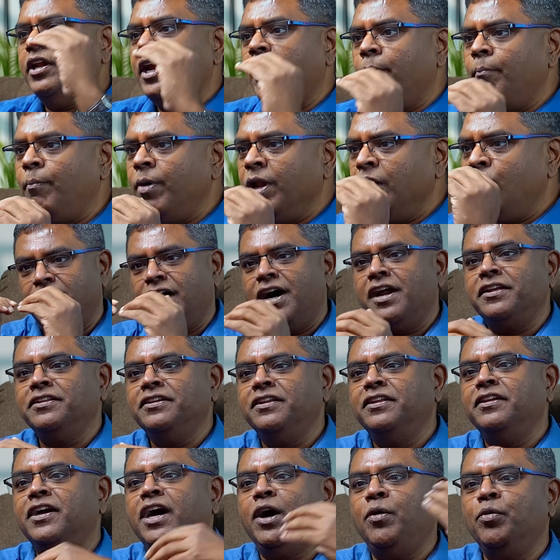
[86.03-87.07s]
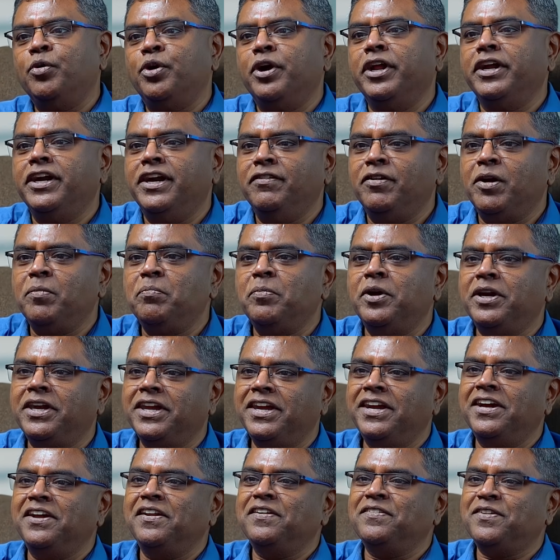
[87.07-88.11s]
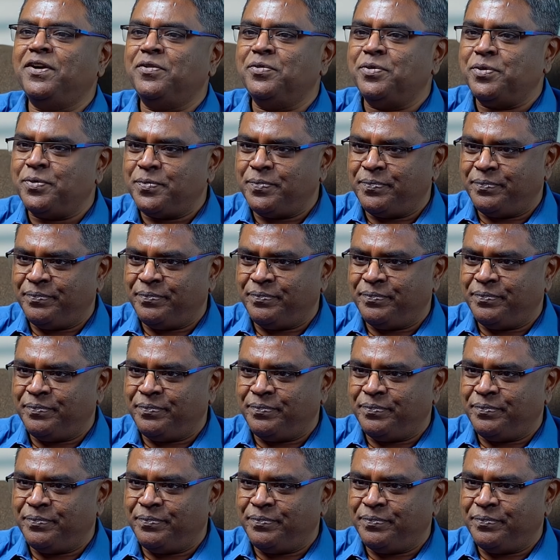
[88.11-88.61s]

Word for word: நம்மளும் சார்ந்து தான் அவனுடைய டெவலப்மெண்ட்டே இன்க்ரீஸ் ஆகும்